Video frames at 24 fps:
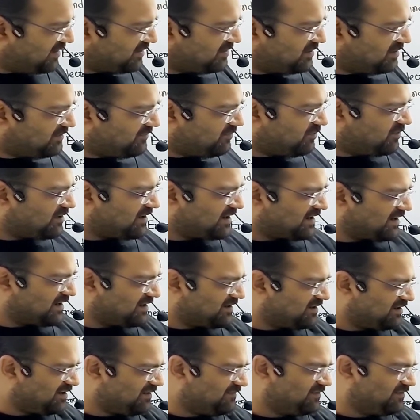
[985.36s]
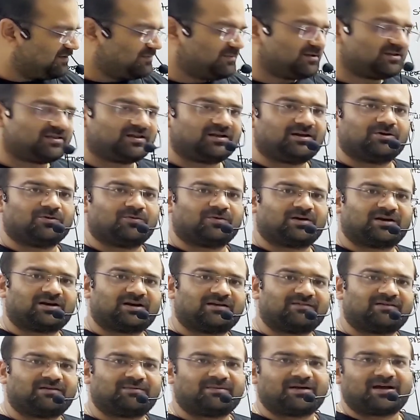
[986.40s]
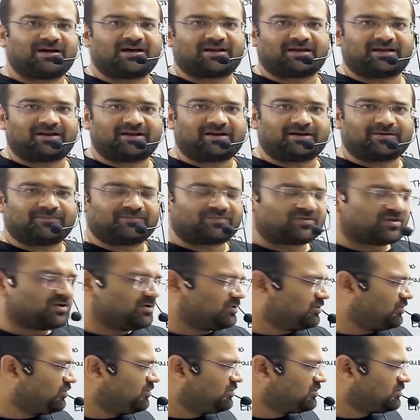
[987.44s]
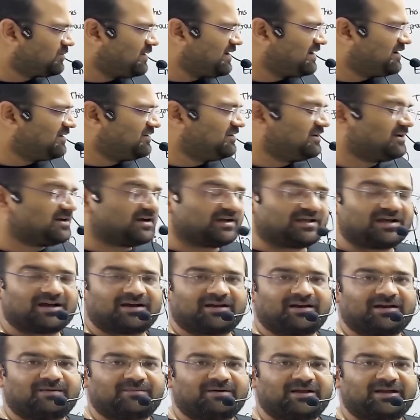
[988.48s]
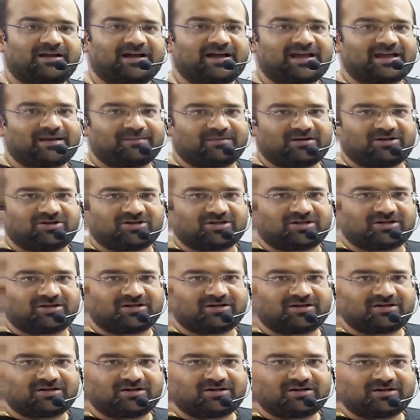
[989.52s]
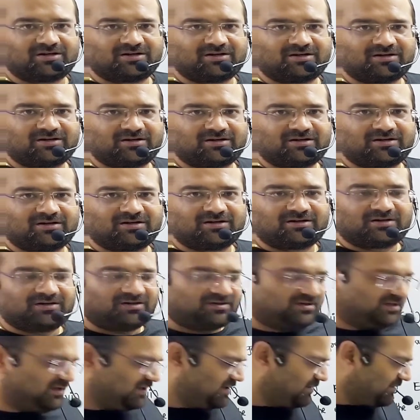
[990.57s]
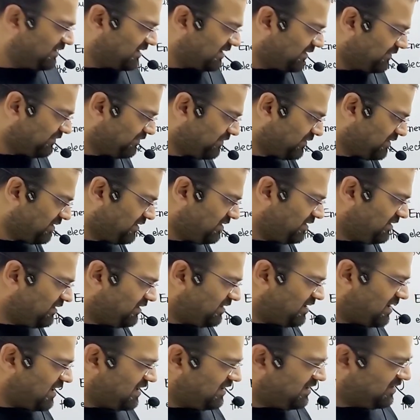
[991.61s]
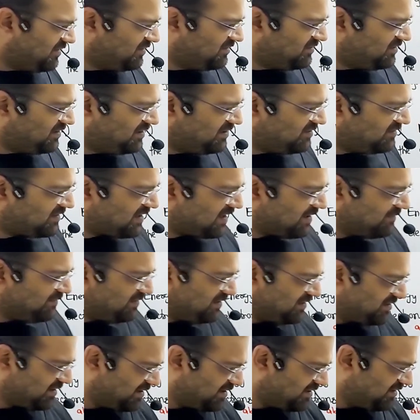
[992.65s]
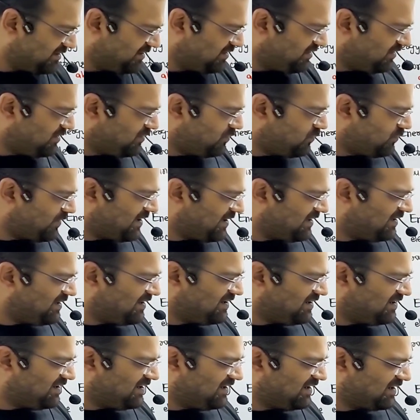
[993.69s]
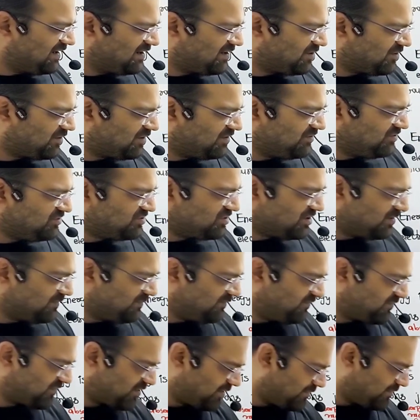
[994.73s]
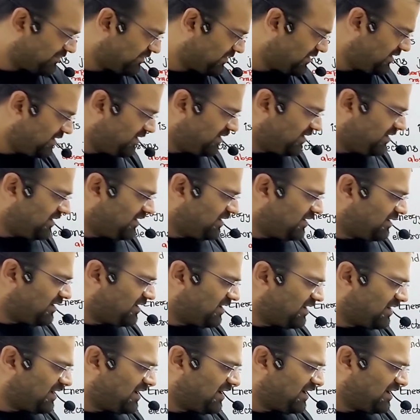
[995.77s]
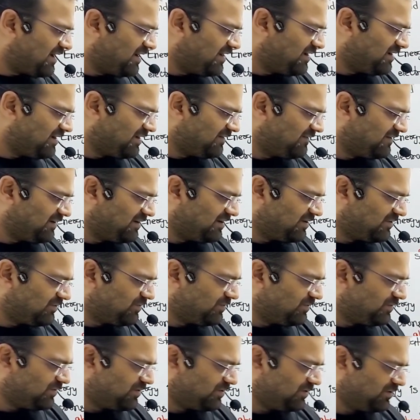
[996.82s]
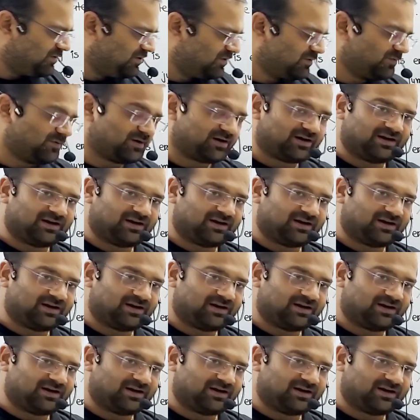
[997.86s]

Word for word: अगर वो हायर लेवल में से लोअर लेवल में आ रहा है ना तो उसको एनर्जी का क्या करना पड़ेगा एमिशन ठीक है बेटा एनर्जी इज एमिटेड व्हेन एन इलेक्ट्रॉन जंप फ्रॉम अ हायर लेवल टू लोअर